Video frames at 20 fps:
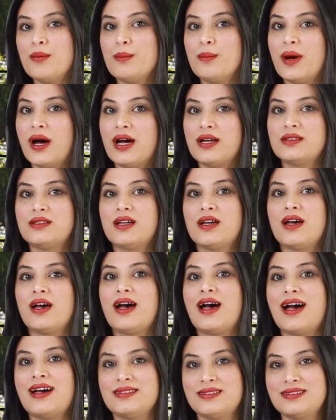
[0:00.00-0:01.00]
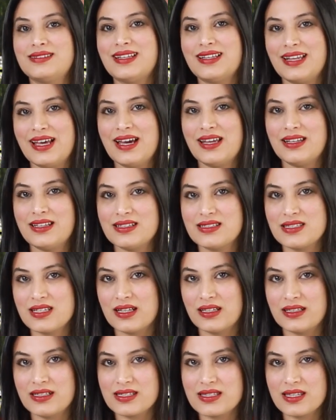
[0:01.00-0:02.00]
بعد عدد الحالات
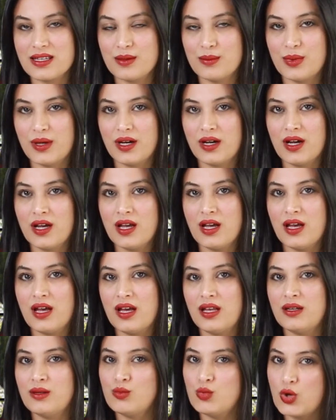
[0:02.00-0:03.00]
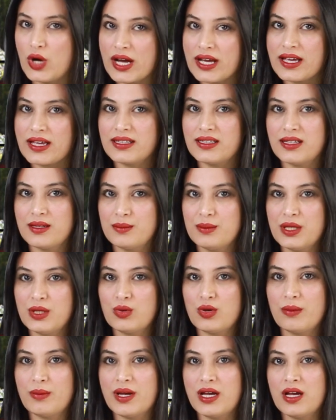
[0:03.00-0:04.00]
الإصابة المؤكدة
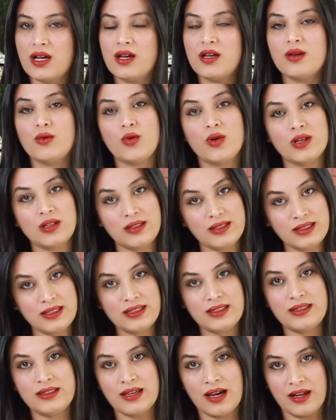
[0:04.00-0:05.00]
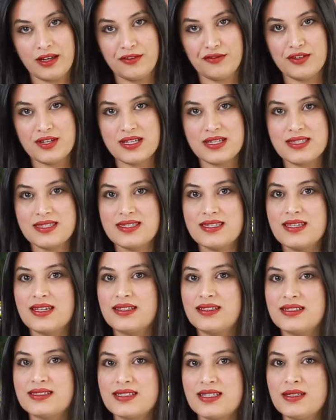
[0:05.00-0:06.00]
بالوباء واللي يعرف زيادة
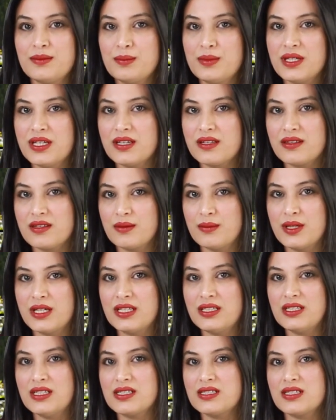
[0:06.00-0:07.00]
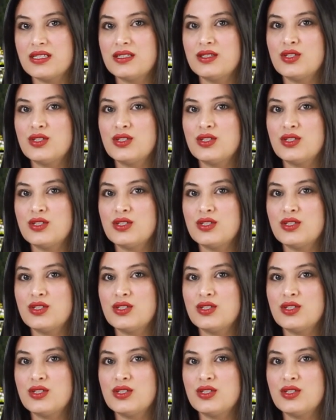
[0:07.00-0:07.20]
زيادة ب 8